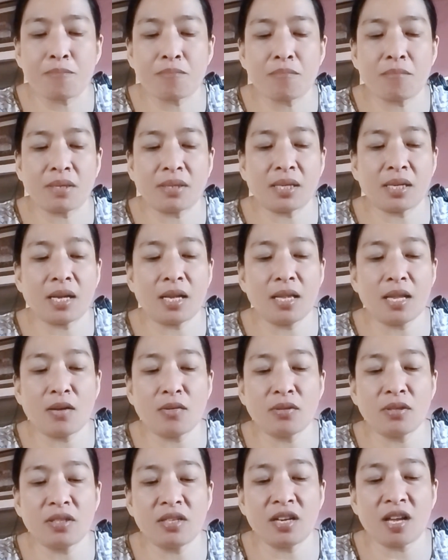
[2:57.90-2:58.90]
Matagal na
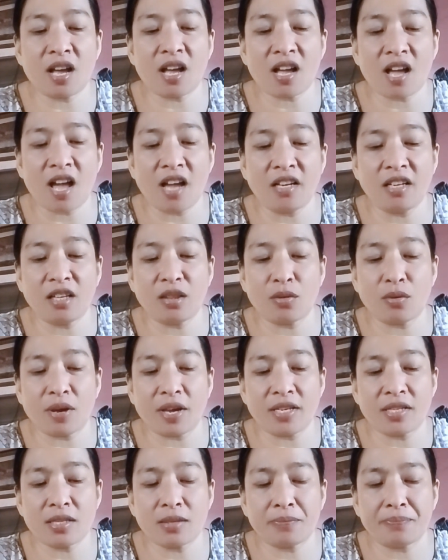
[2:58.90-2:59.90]
ko hindi nakakain ito
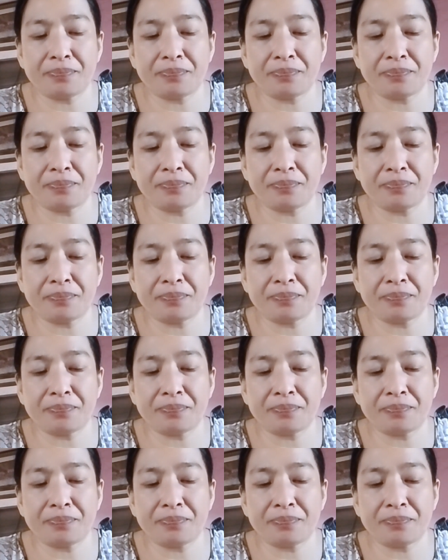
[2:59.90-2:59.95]
guys.